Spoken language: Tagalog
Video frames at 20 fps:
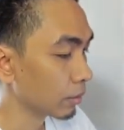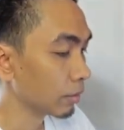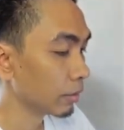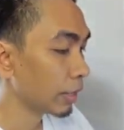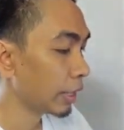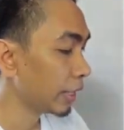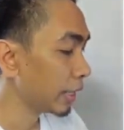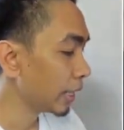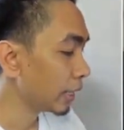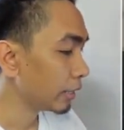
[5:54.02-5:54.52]

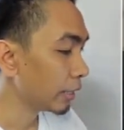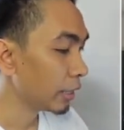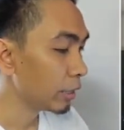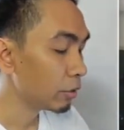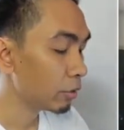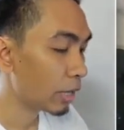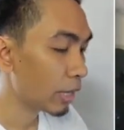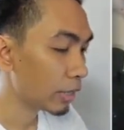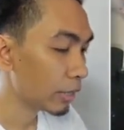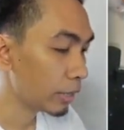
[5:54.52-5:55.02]
Try natin
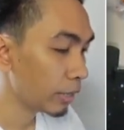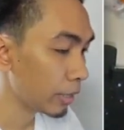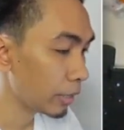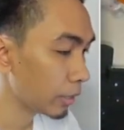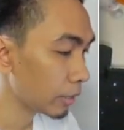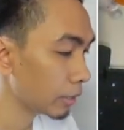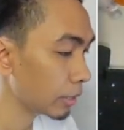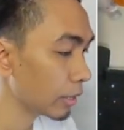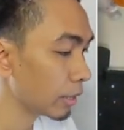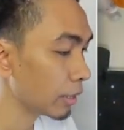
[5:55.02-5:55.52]
yung
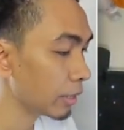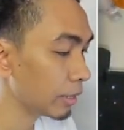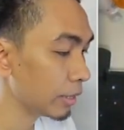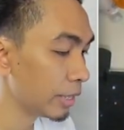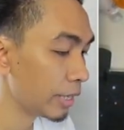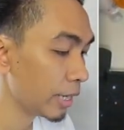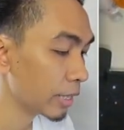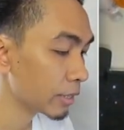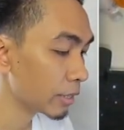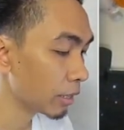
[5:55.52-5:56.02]
ating uh, ah,
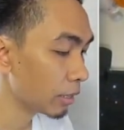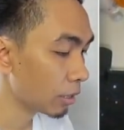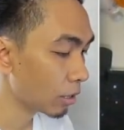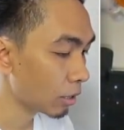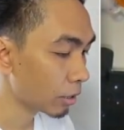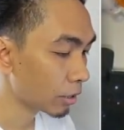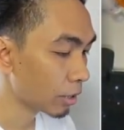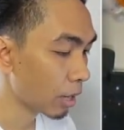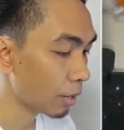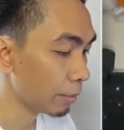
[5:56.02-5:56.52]

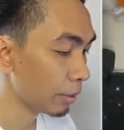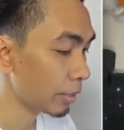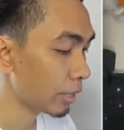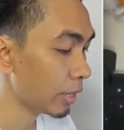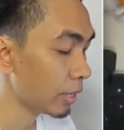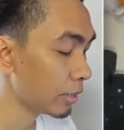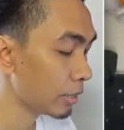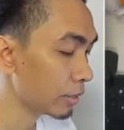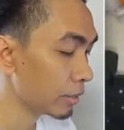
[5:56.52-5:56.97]
DSLR camera.